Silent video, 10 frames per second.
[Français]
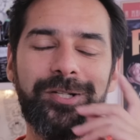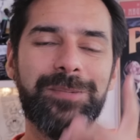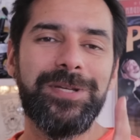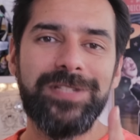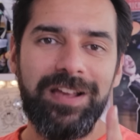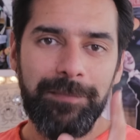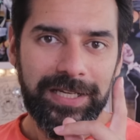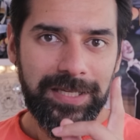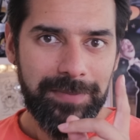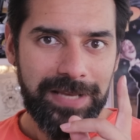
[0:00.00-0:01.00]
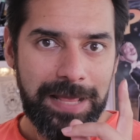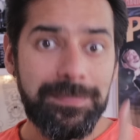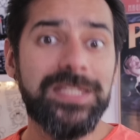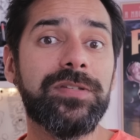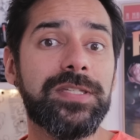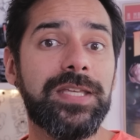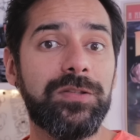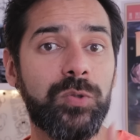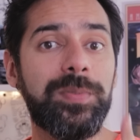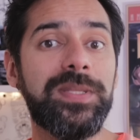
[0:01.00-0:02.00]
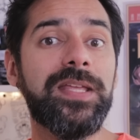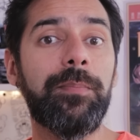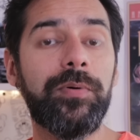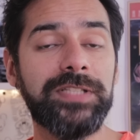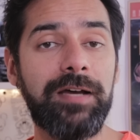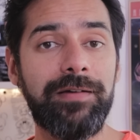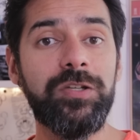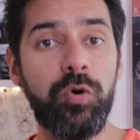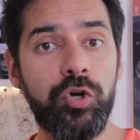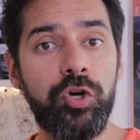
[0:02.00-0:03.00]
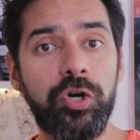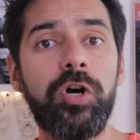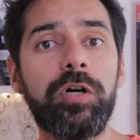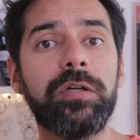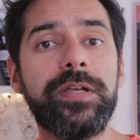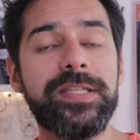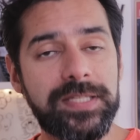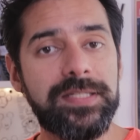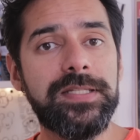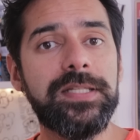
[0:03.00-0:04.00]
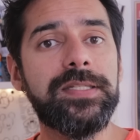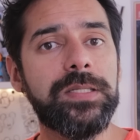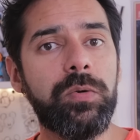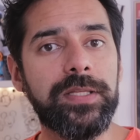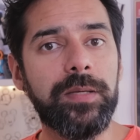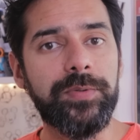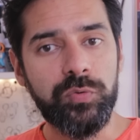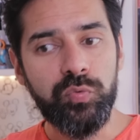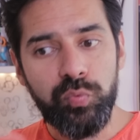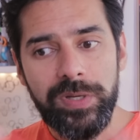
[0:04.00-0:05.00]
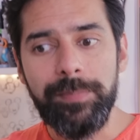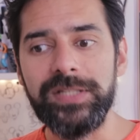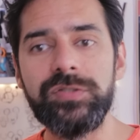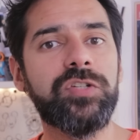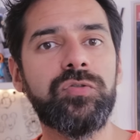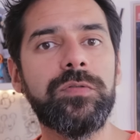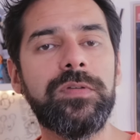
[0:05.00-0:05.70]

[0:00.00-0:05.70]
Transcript: je sais pas si vous avez remarqué, mais la mise en scène de Peter Pan travaille au corps cette idée de silhouette, parce que tous les personnages du